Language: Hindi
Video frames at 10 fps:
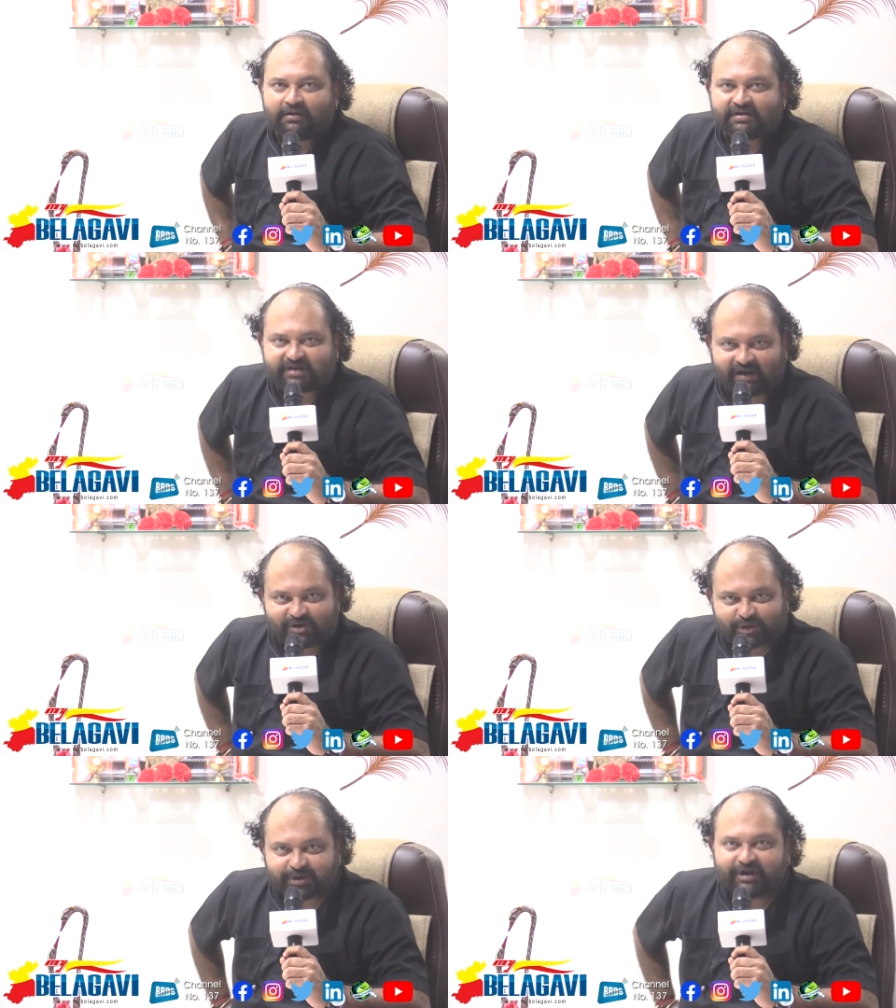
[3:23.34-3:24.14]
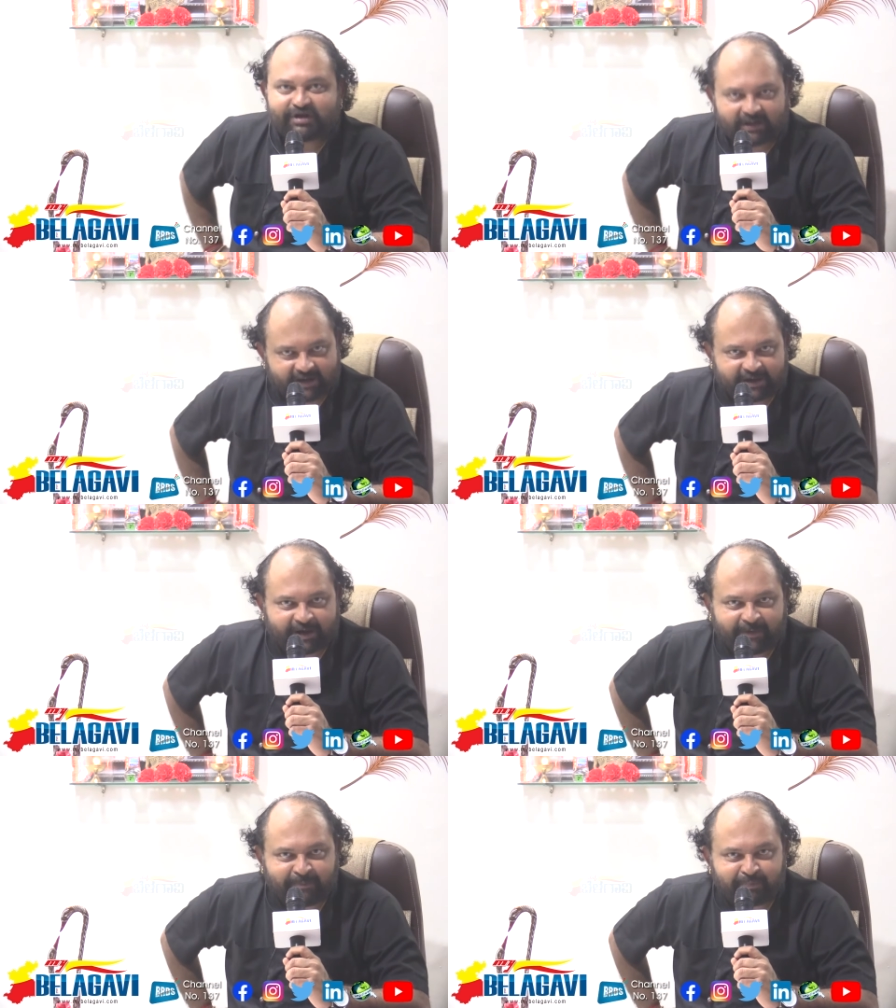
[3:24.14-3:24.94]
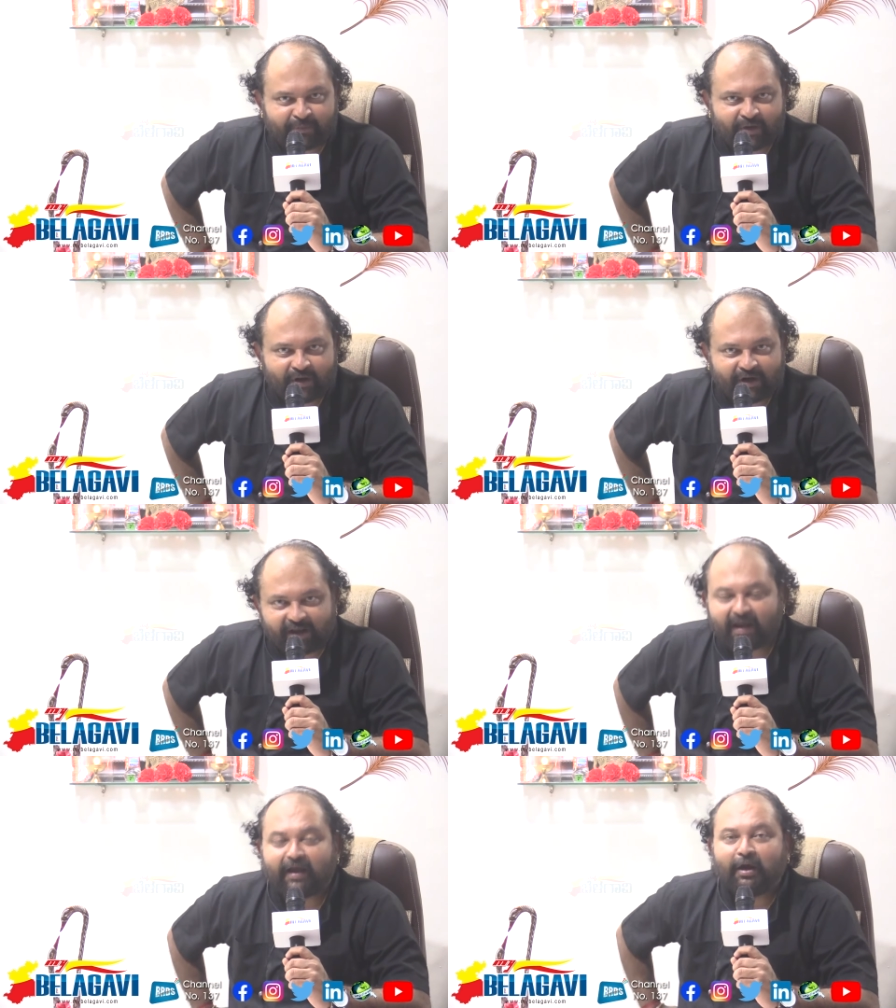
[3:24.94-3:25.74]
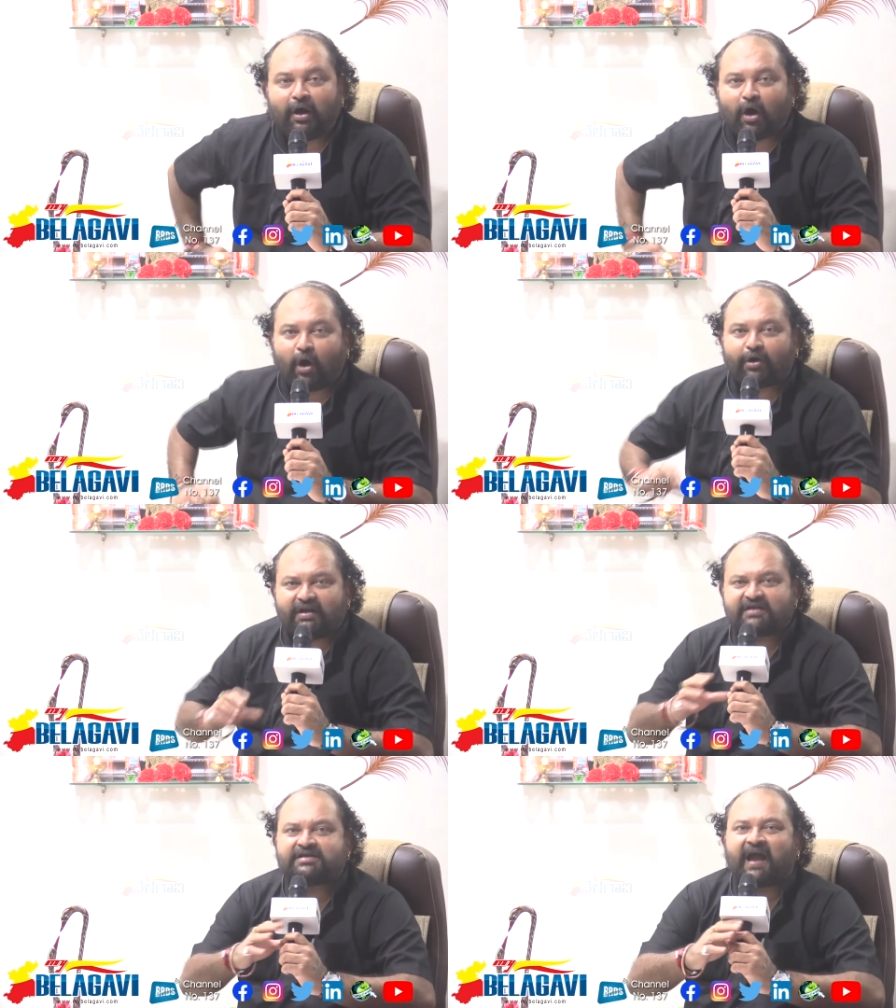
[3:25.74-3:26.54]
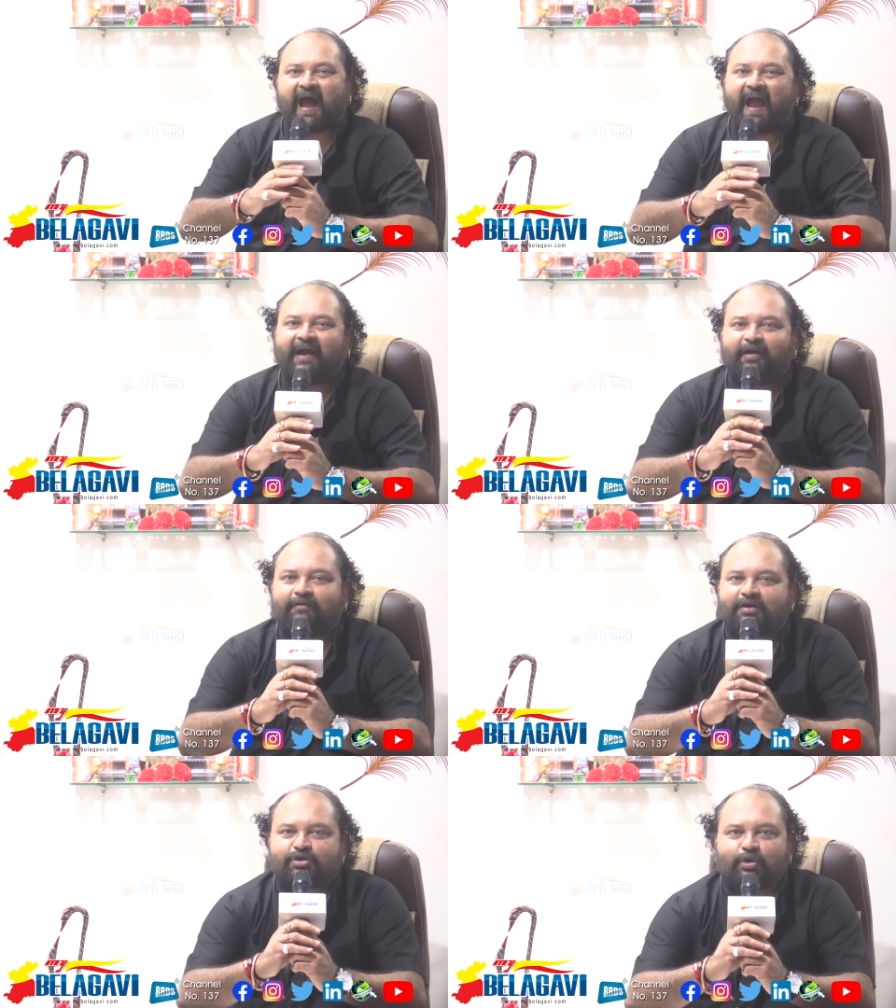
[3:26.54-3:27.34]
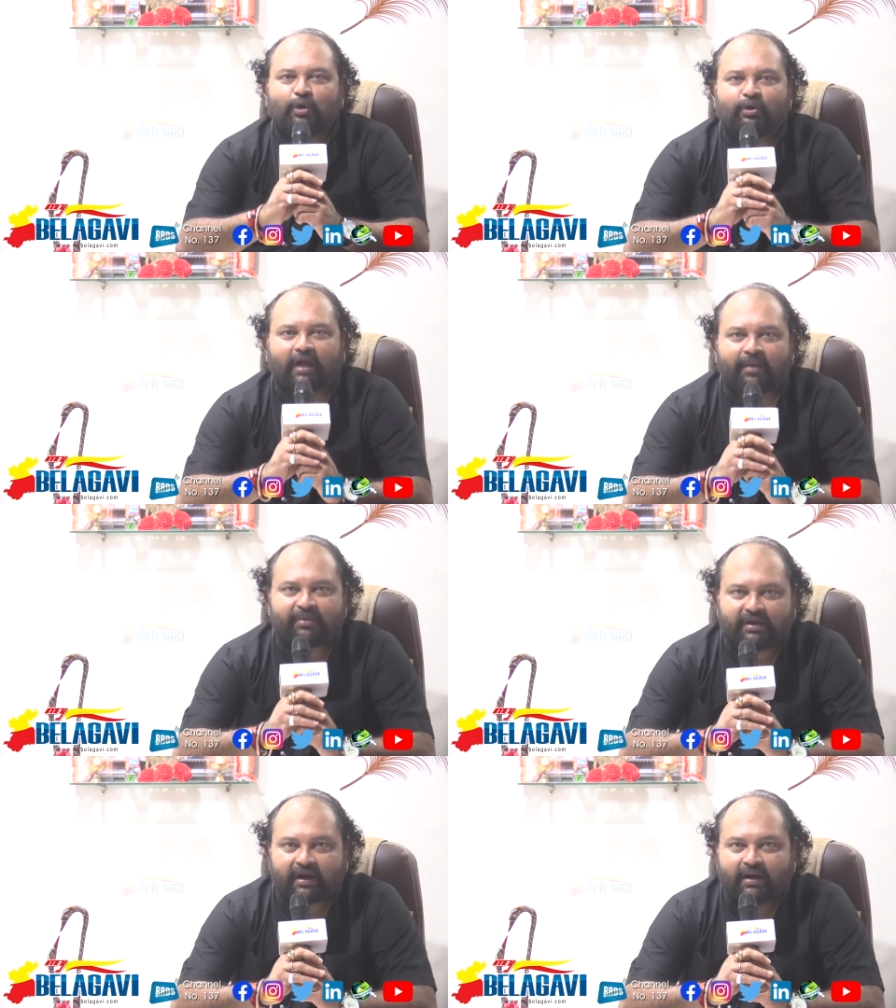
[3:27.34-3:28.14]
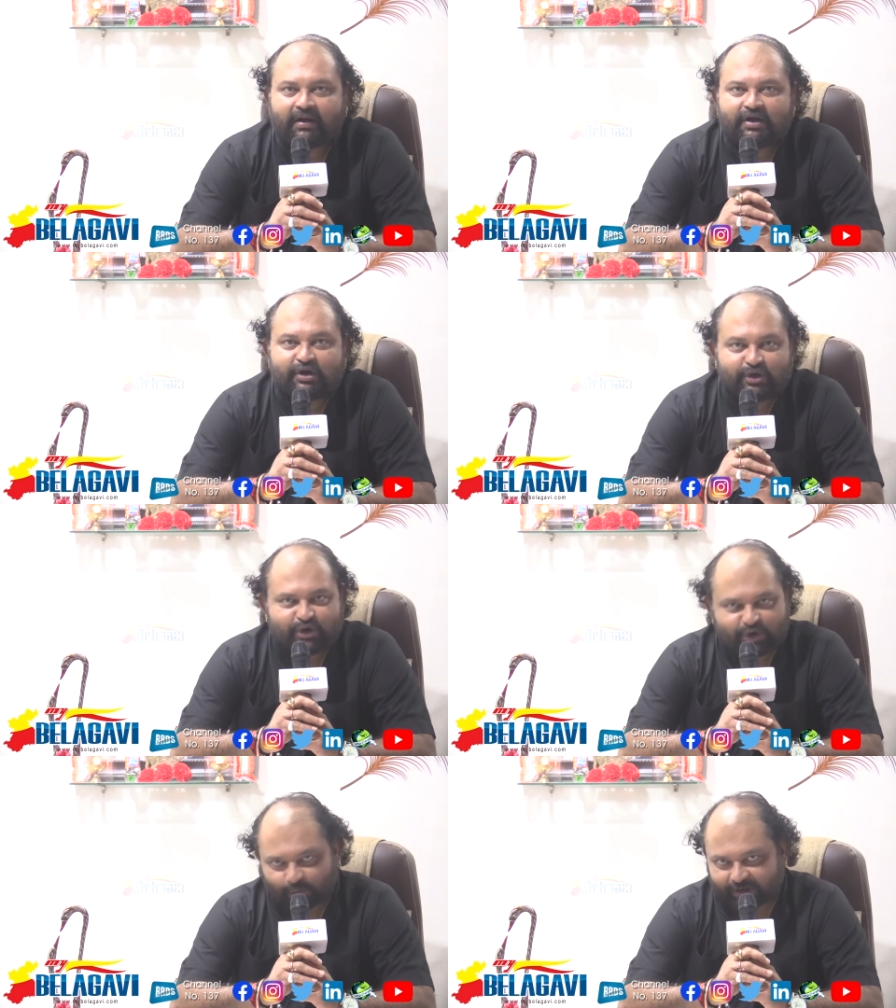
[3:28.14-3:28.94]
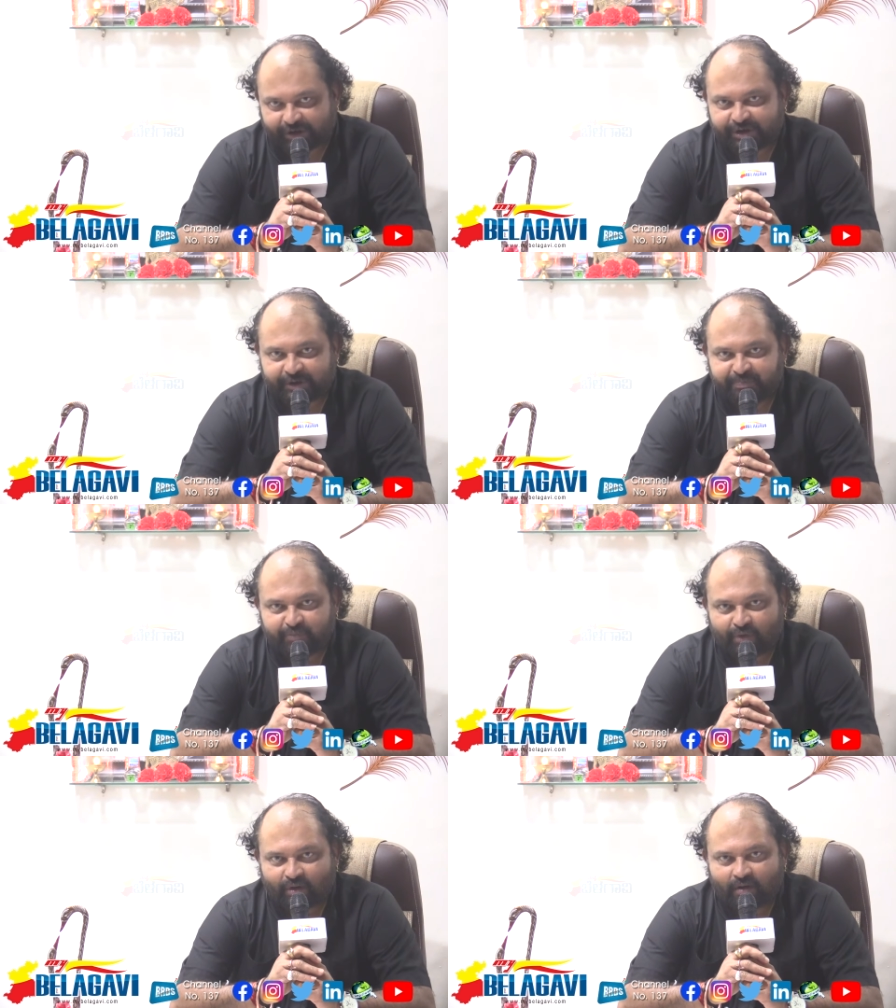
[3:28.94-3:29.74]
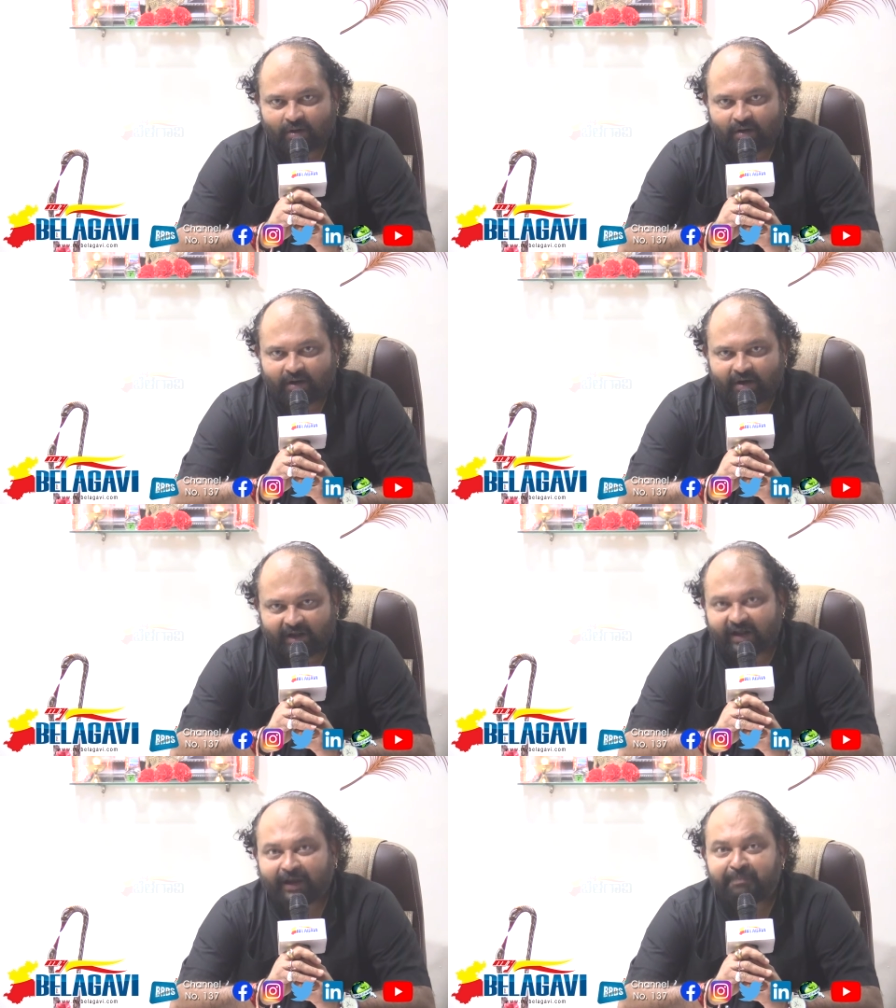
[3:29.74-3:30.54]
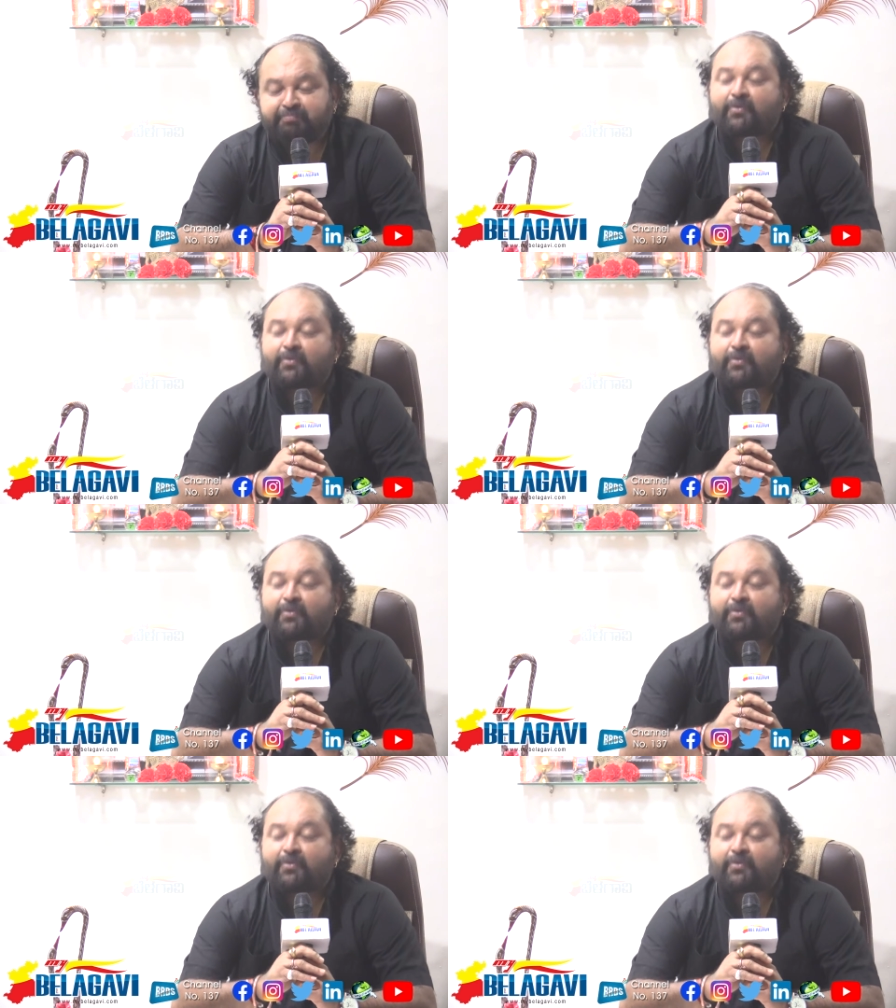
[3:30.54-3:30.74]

जिससे ये सृष्टि चलती थी ठीक है और इस हैक्ड वर्जन को नाम दिया ज्योतिष ठीक है